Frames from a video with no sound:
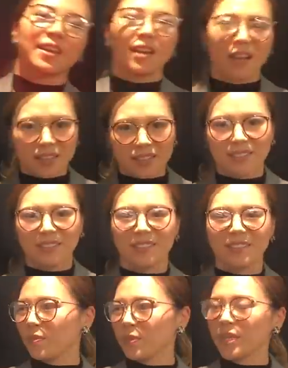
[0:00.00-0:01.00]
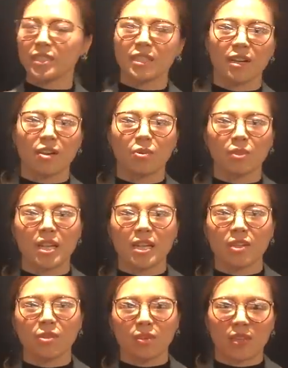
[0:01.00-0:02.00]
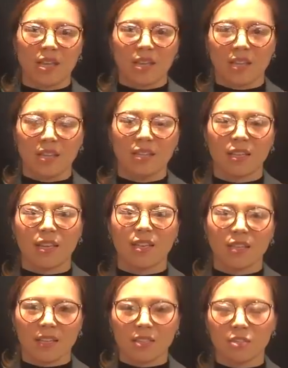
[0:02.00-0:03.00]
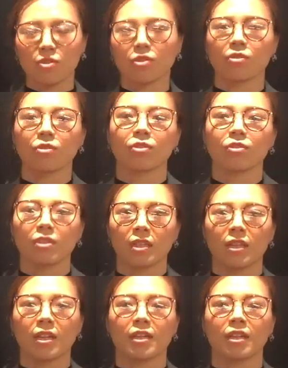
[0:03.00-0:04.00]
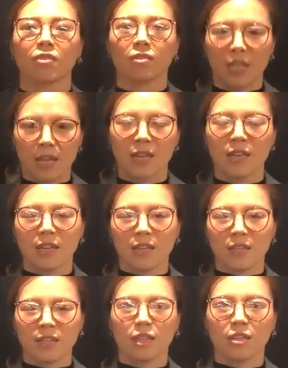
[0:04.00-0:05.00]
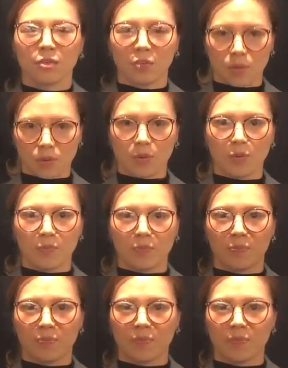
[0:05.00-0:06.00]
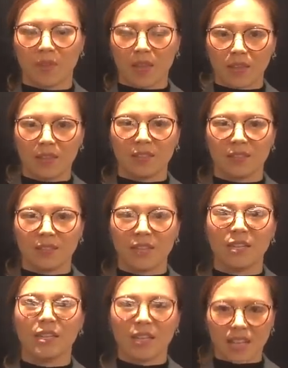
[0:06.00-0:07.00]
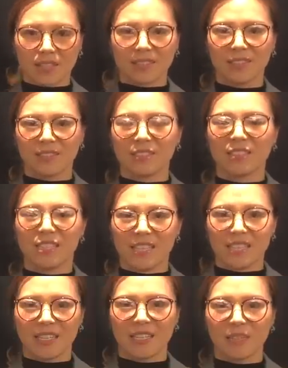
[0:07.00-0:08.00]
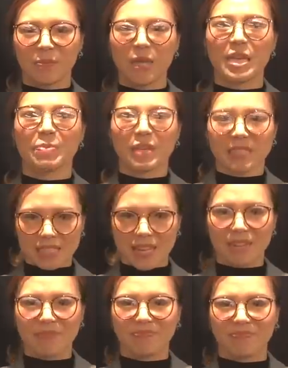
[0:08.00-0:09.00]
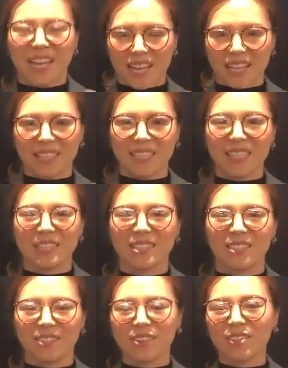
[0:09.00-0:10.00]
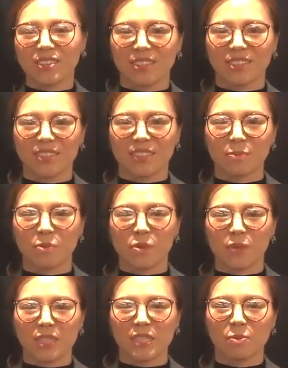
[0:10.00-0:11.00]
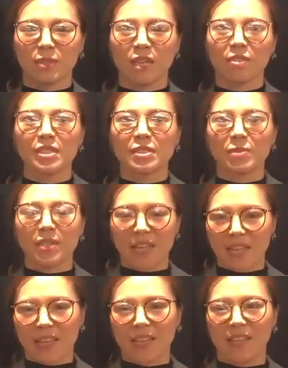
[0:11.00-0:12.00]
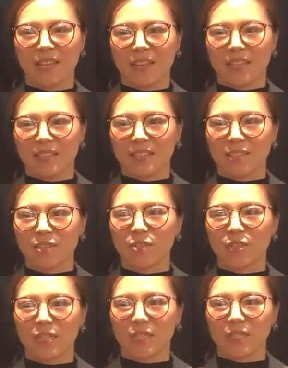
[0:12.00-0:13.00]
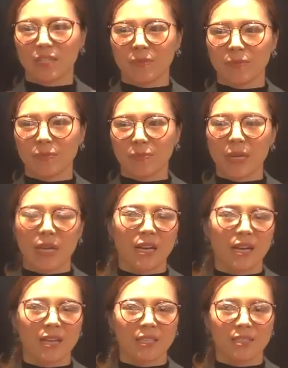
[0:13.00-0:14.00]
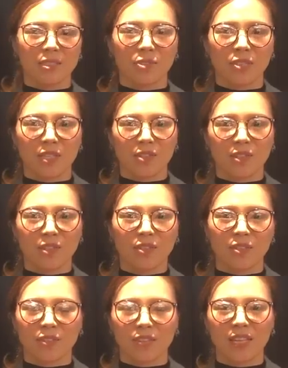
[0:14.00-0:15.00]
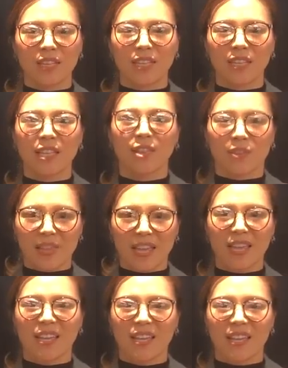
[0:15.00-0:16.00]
す。はい、皆さんがこう手に取っていただいてすごい好評いただいたので、なんと今日、はい、だいにだん作りに参りました。はい、ですごくもう私も楽しみで、すごい前からすごいいろいろ練ってきたので、